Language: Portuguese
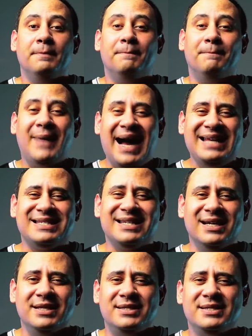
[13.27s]
Mas
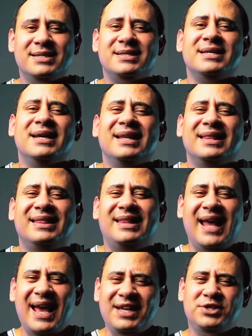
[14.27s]
antes,
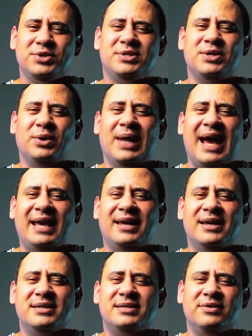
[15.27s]
deixe o seu
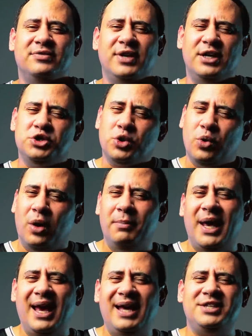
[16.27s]
like nesse vídeo,
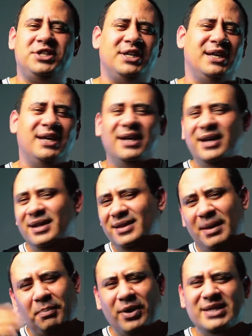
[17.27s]
comente,
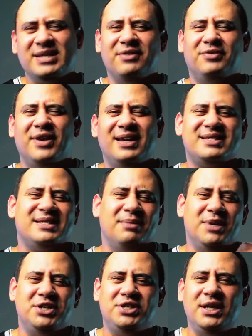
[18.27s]
depois você vê se
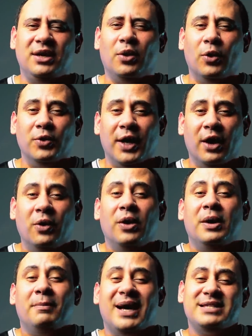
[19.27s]
me xinga ou não,
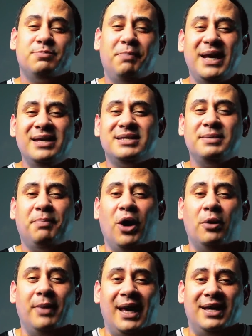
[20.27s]
mas
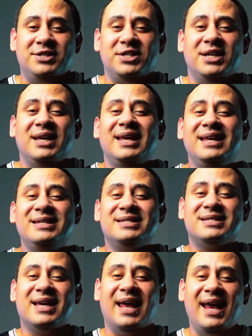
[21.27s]
principalmente,
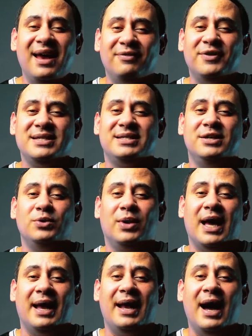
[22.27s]
inscreva-se no
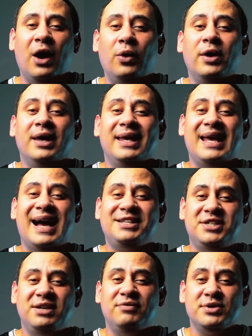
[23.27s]
canal e
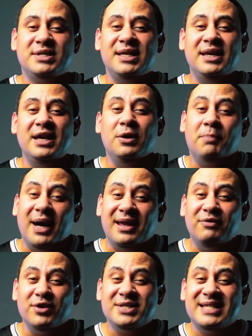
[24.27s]
ative o sininho para
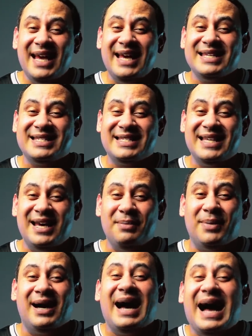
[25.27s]
que você
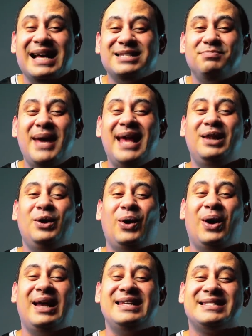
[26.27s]
receba as
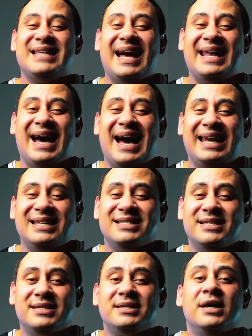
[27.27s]
melhores
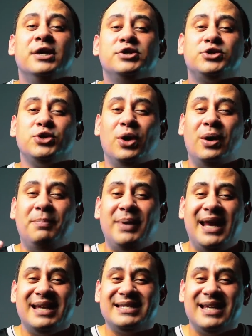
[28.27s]
análises
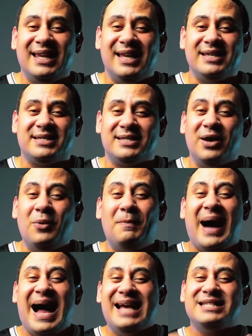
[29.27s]
sobre essa eleição
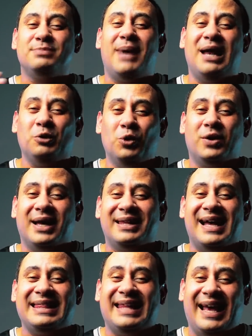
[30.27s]
mais maluca
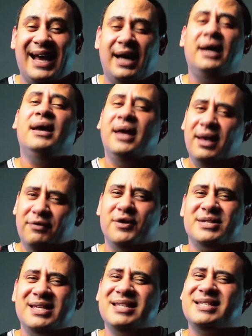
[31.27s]
da Terra e
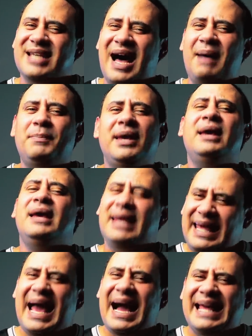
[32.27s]
você sabe
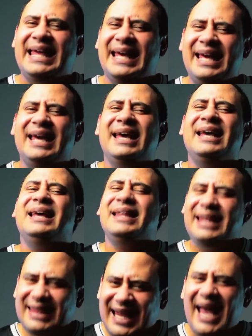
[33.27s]
que aqui
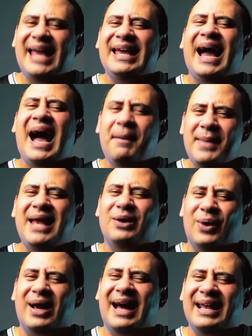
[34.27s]
tem a
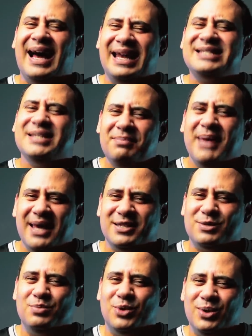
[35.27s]
melhor análise
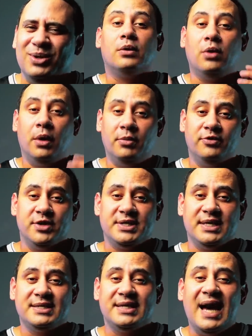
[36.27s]
mesmo. Como
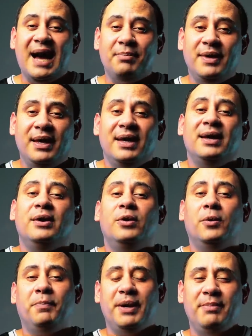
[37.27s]
você sabe,
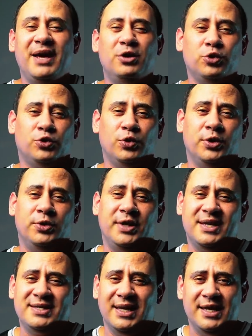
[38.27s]
o primeiro turno
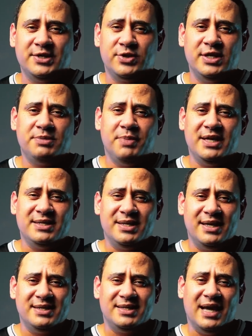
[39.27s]
das eleições
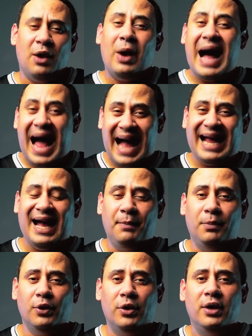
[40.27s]
presidencial
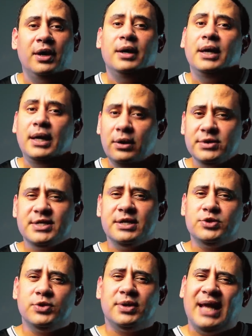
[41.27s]
acabou e os
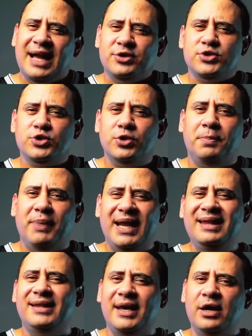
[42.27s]
resultados
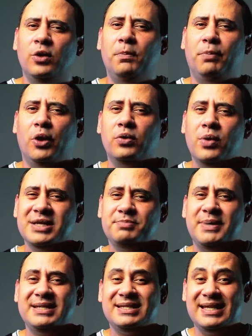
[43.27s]
surpreenderam um pouco as
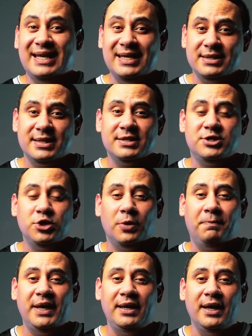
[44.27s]
pesquisas de
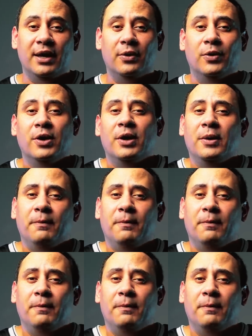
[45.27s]
opinião.